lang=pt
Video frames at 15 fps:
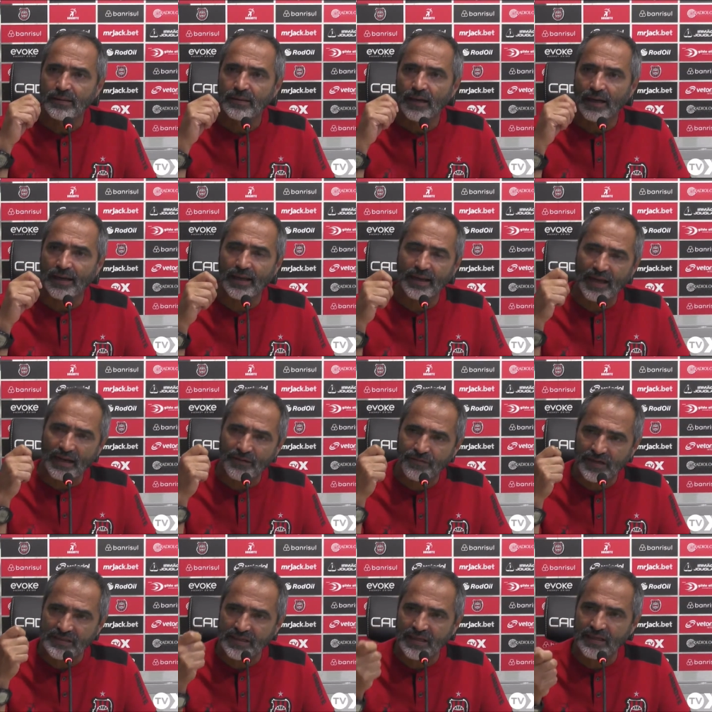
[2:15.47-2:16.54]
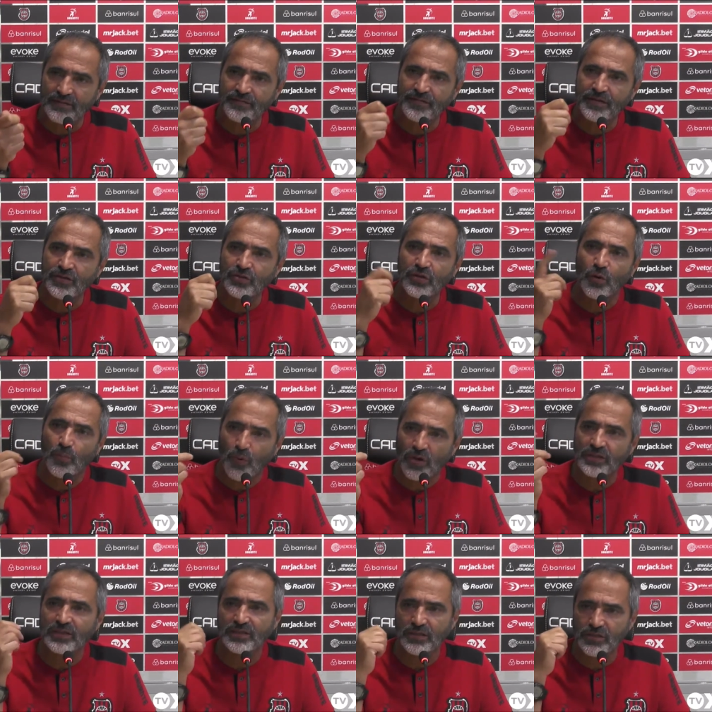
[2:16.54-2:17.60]
aquele cara que faz sacrifício, não
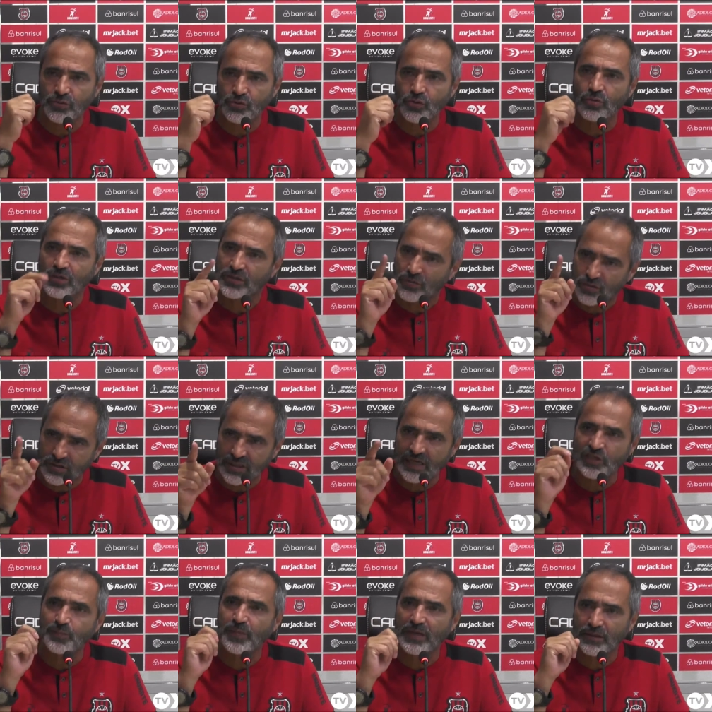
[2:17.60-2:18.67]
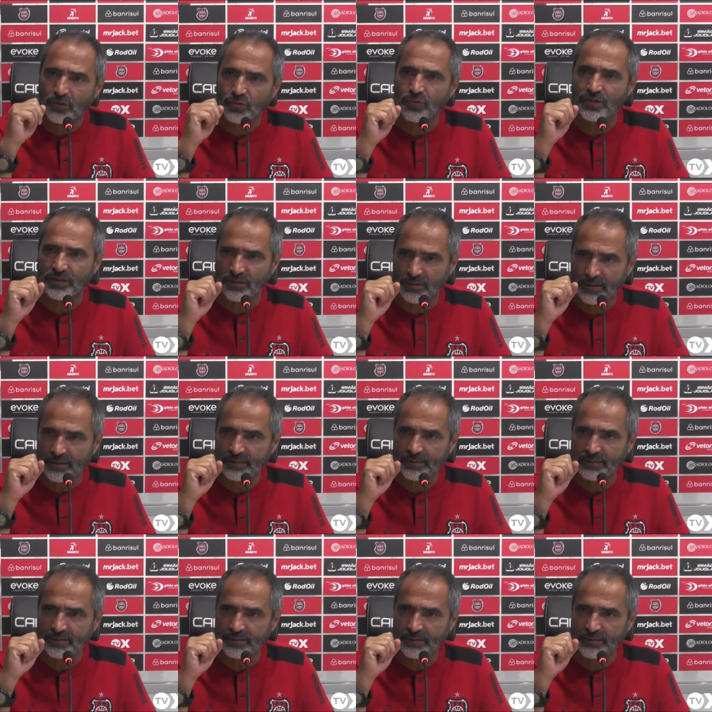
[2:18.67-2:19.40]
possa assistir o jogo, isso é um desrespeito ao torcedor.